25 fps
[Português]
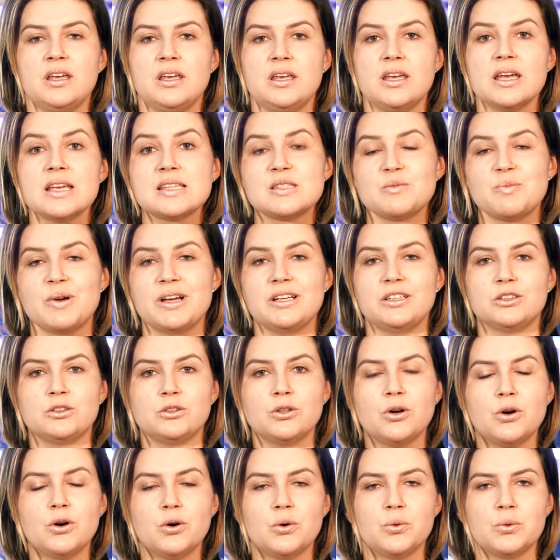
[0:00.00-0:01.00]
e as
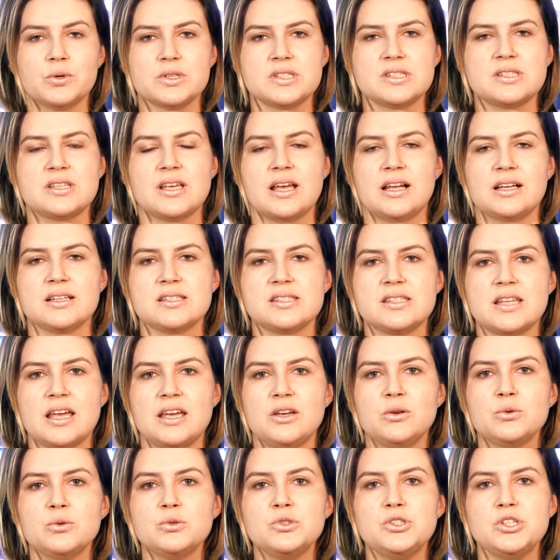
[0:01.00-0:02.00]
palitoas, elas
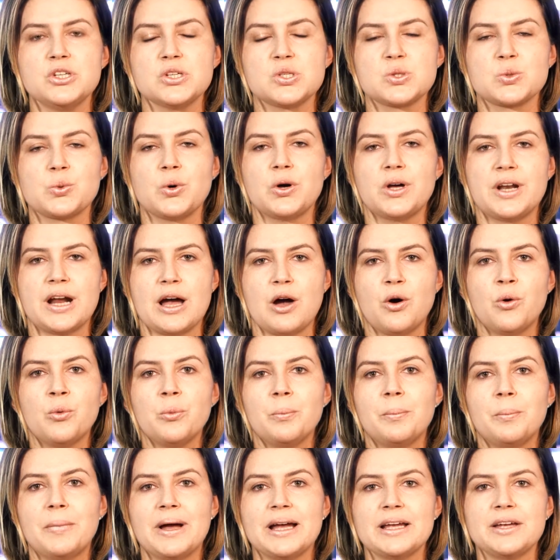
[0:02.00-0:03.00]
têm o disco oral
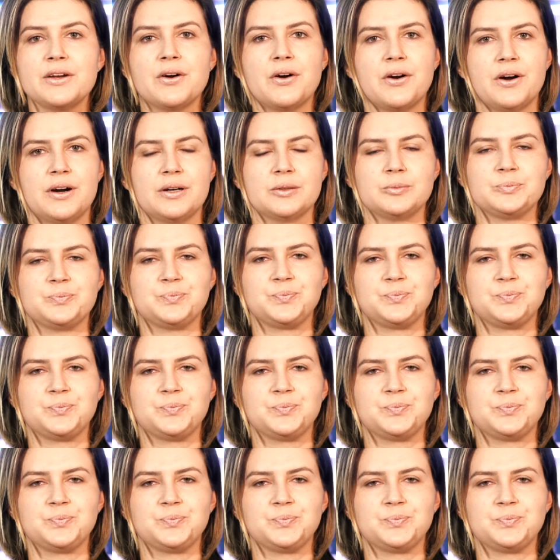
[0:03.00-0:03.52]
maior,